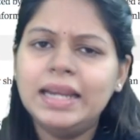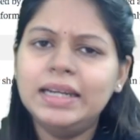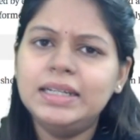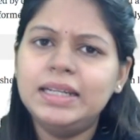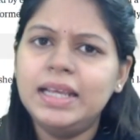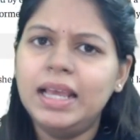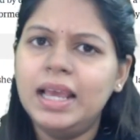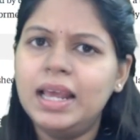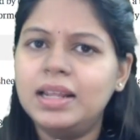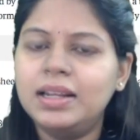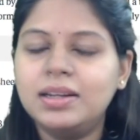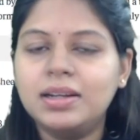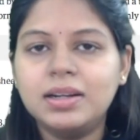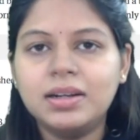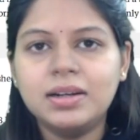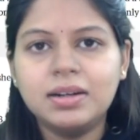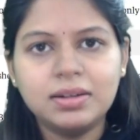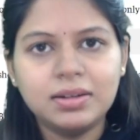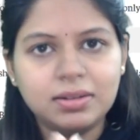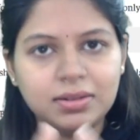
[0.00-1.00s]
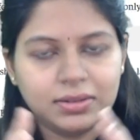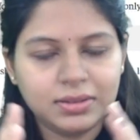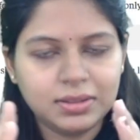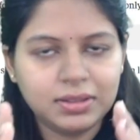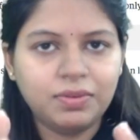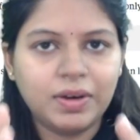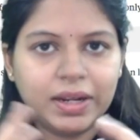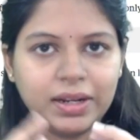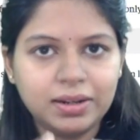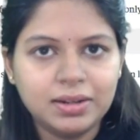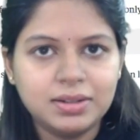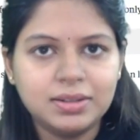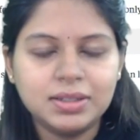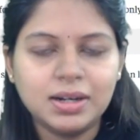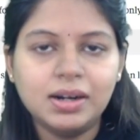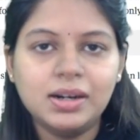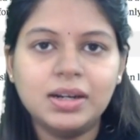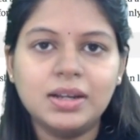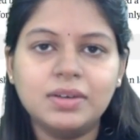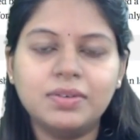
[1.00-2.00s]
என்டிஏலேருந்து வர
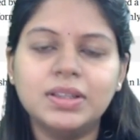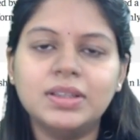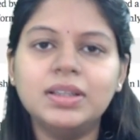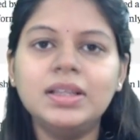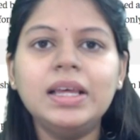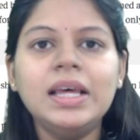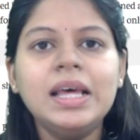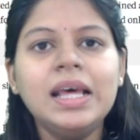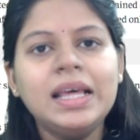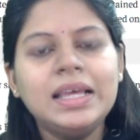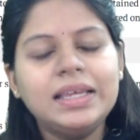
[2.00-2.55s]
ரிசல்ட்டை வந்து